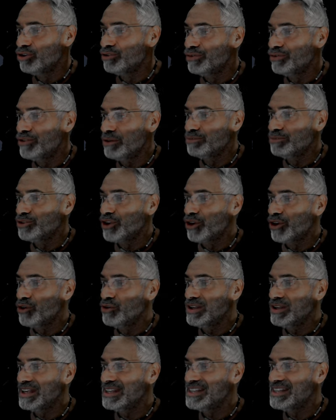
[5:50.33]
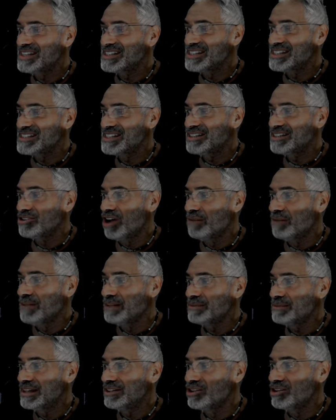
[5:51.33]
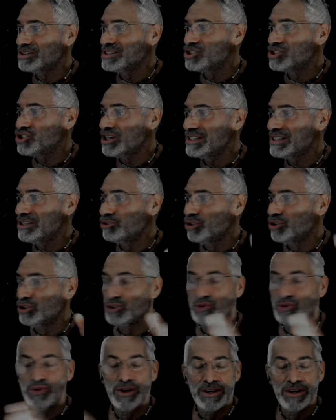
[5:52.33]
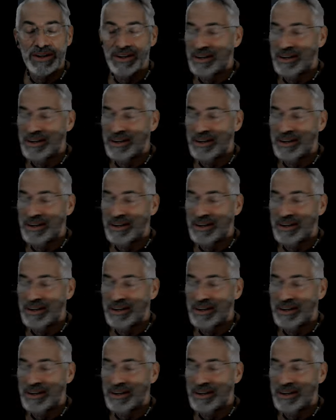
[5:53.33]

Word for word: une forme de rouille qui nécessite normalement de l'oxygène et de l'eau,